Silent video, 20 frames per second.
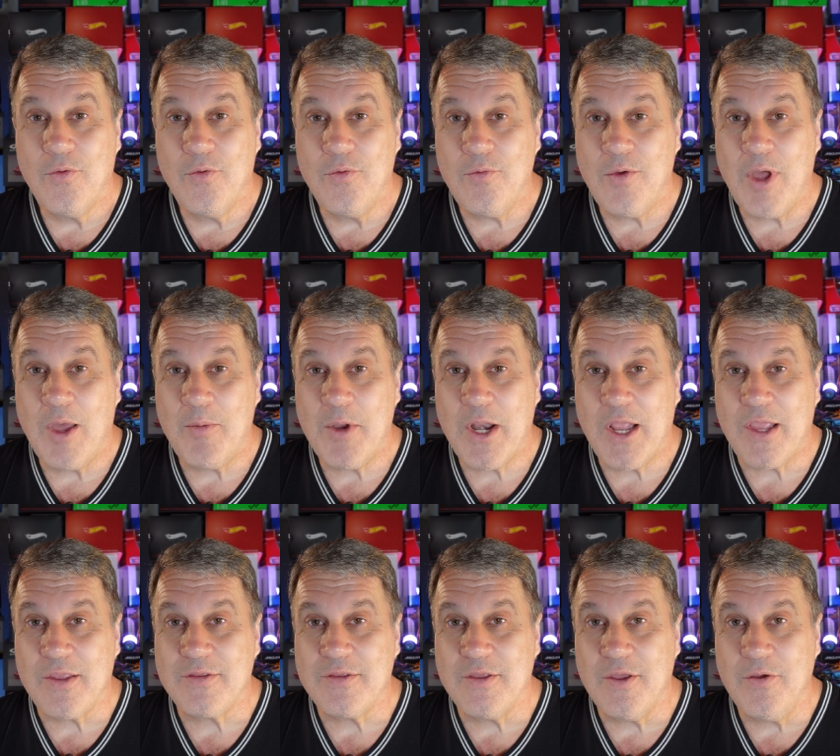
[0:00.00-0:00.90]
Um
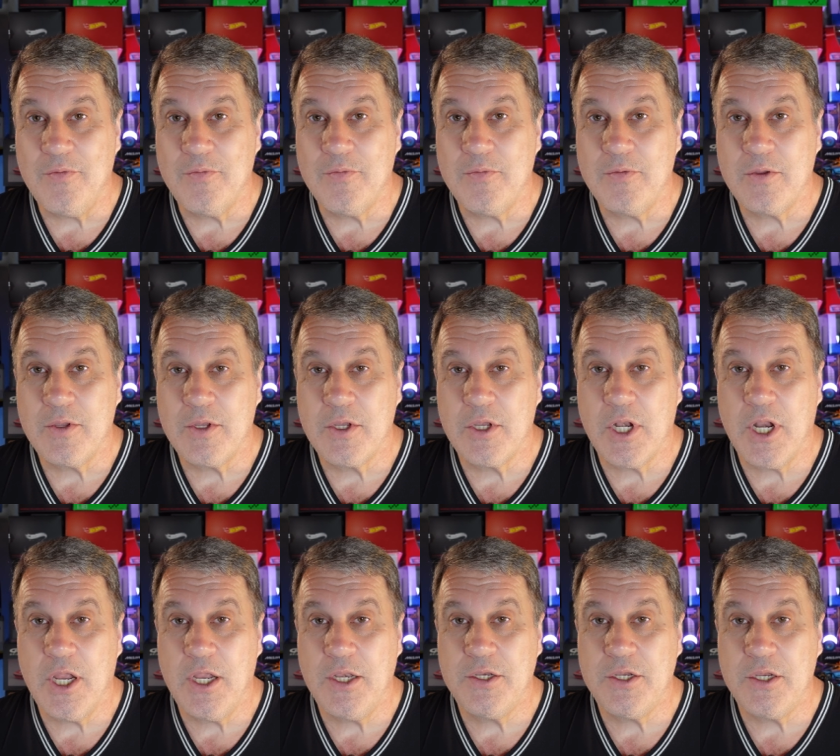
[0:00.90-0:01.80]
abração
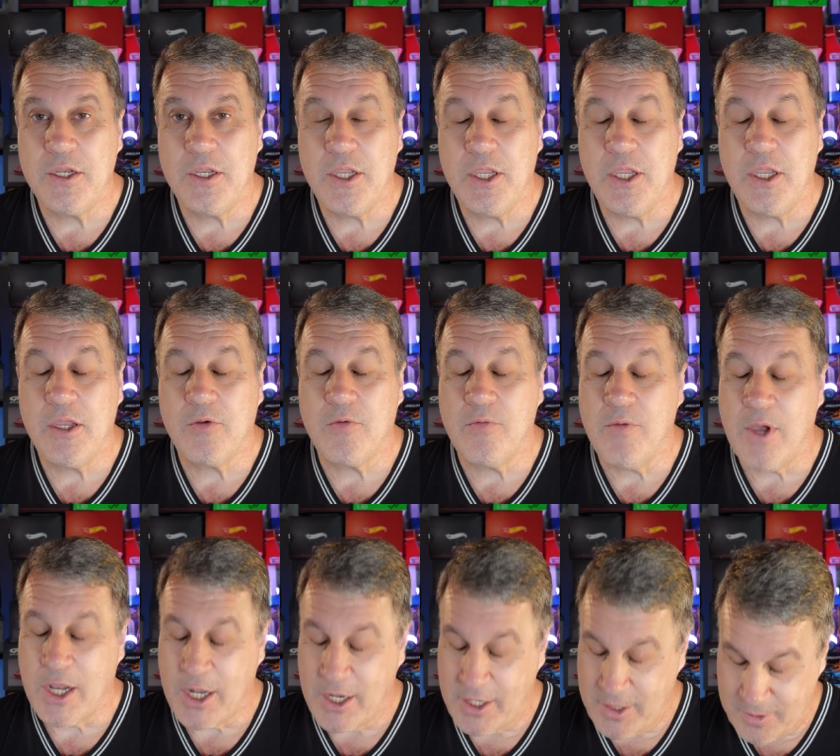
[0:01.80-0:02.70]
grande e com
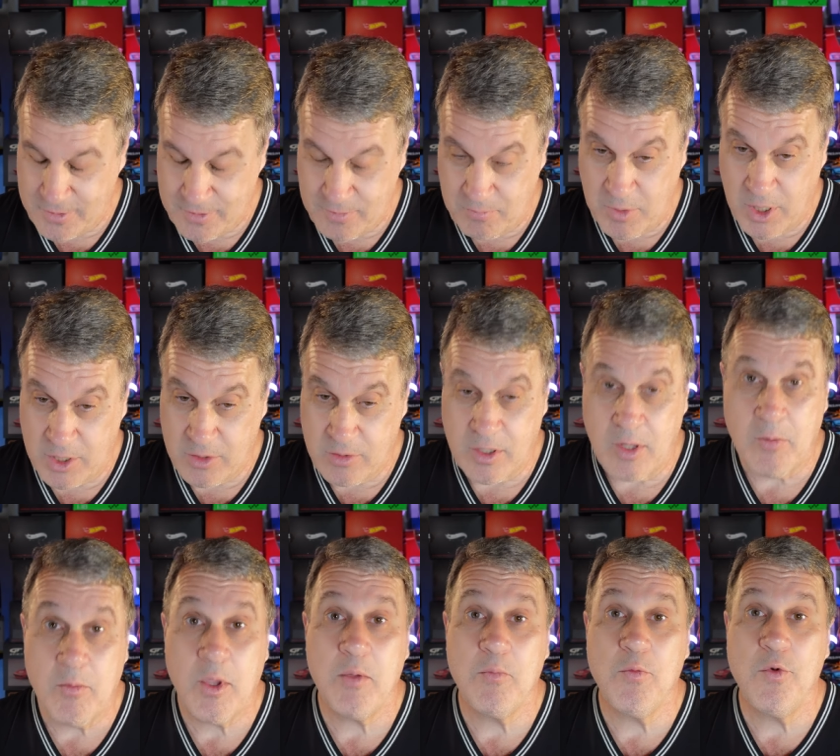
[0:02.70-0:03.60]
agradecimento
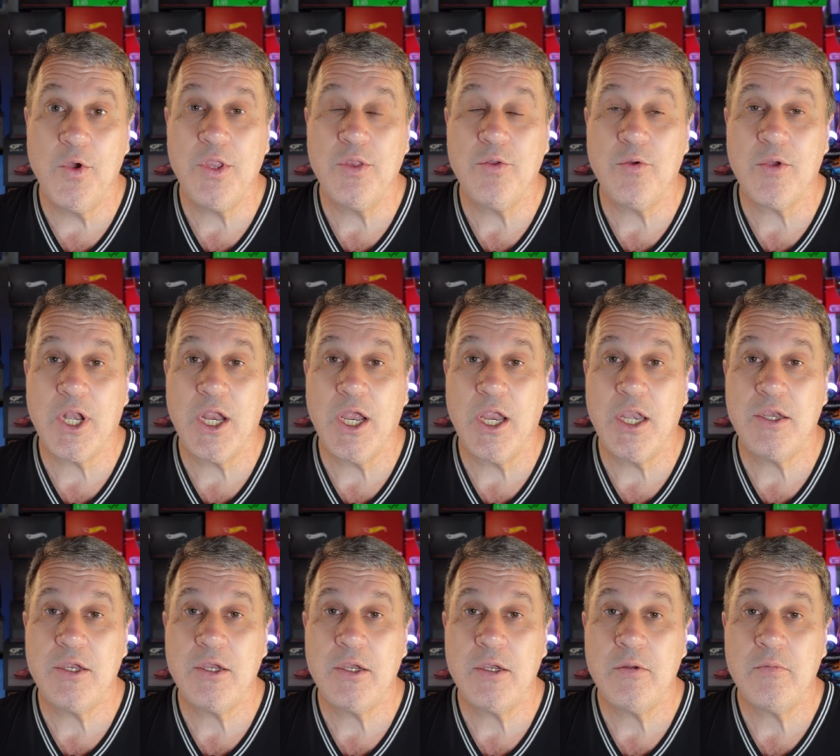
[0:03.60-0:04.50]
também muito
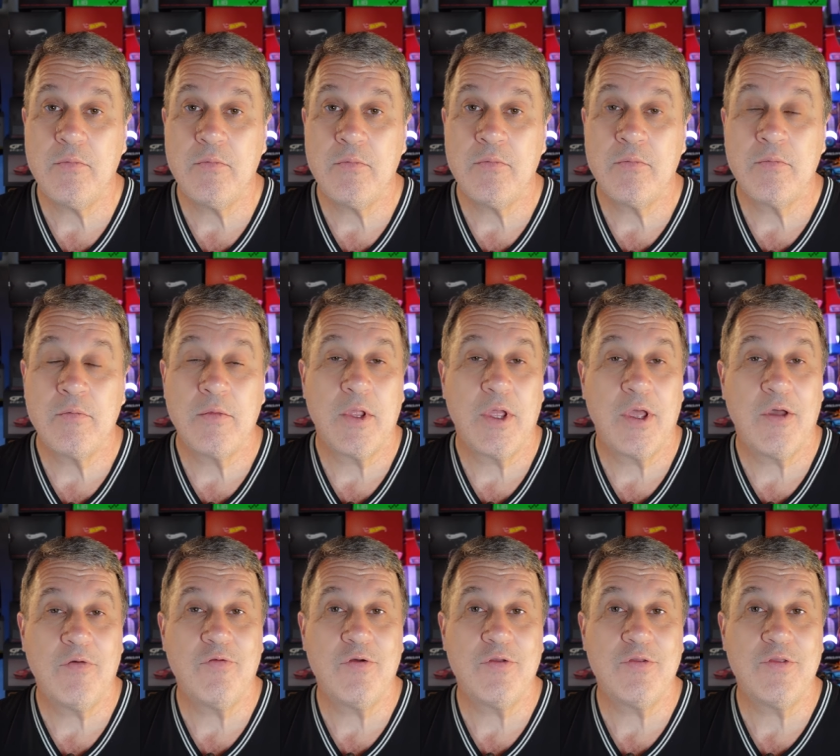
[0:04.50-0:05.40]
grande
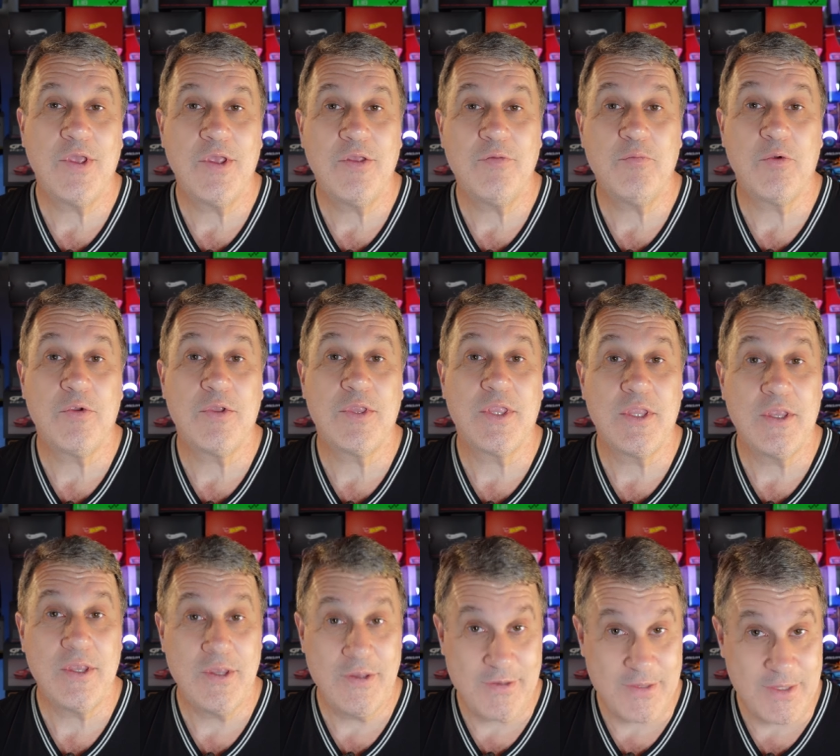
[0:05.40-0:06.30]
a vocês por
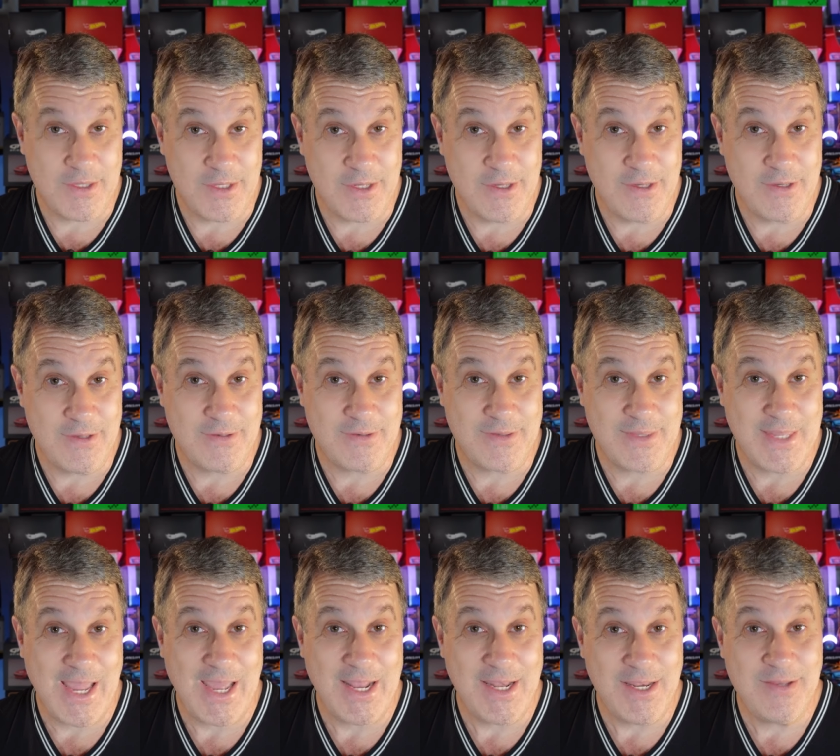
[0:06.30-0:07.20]

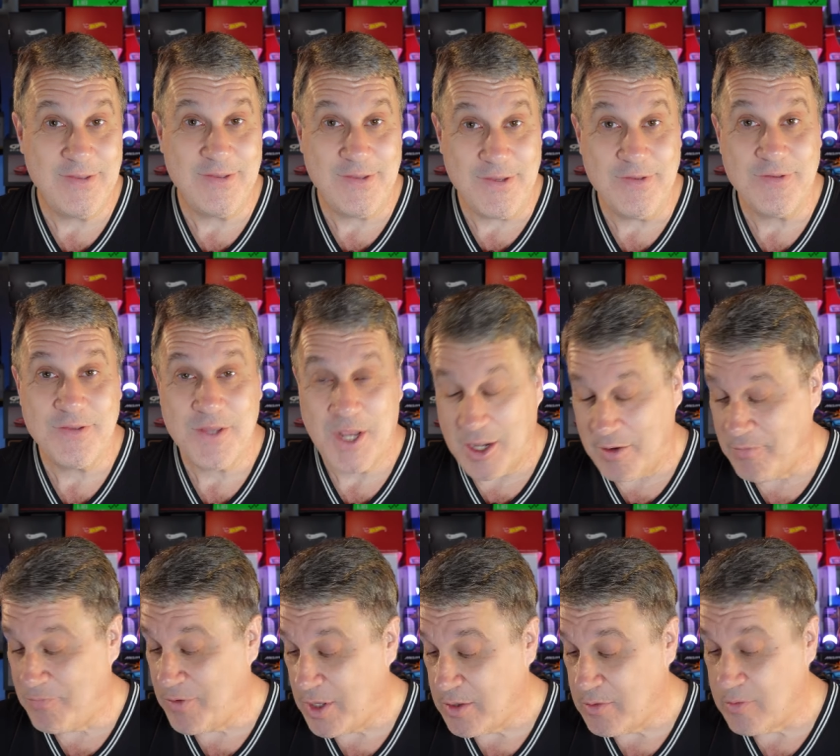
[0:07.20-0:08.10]
estarem se
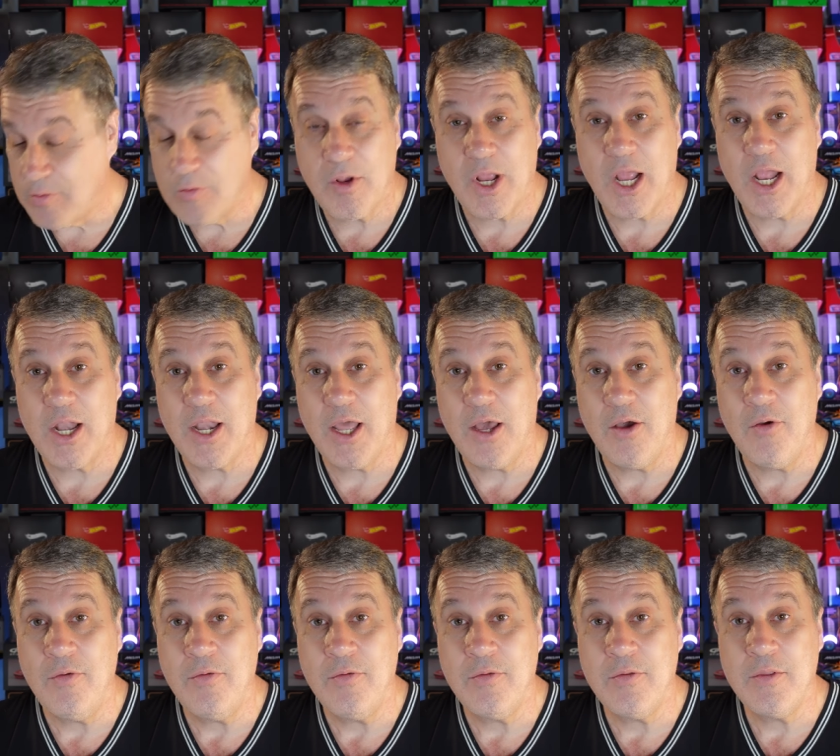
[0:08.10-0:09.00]
inscrevendo no
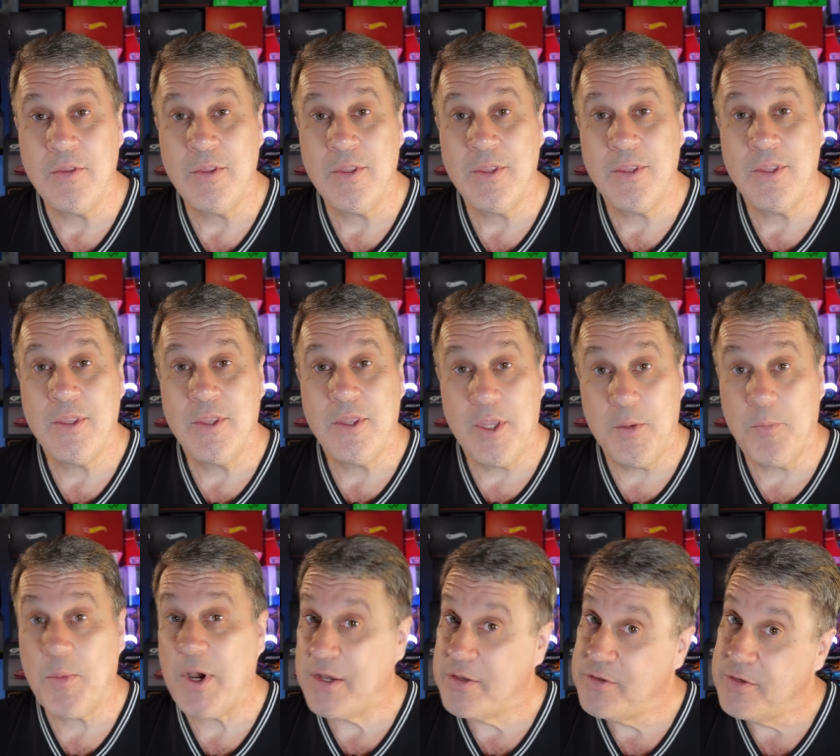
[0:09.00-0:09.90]
canal e
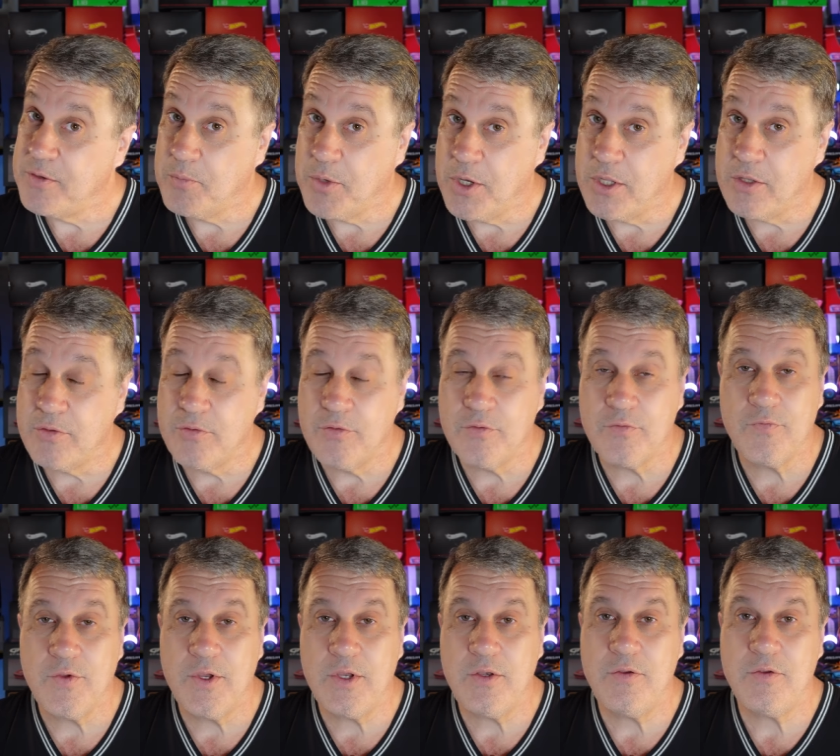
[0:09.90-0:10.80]
participando dos
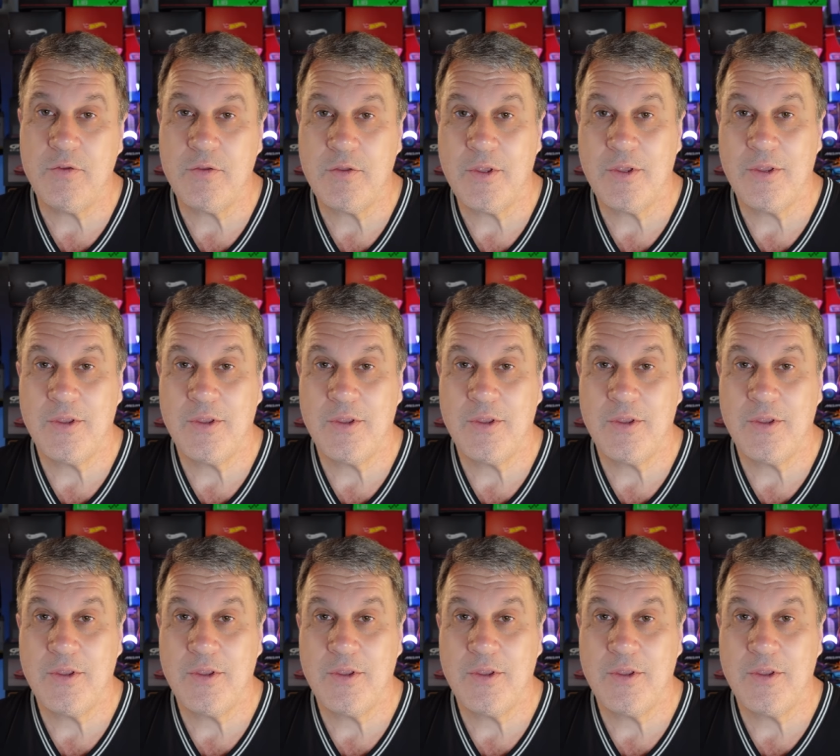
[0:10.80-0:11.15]
vídeos.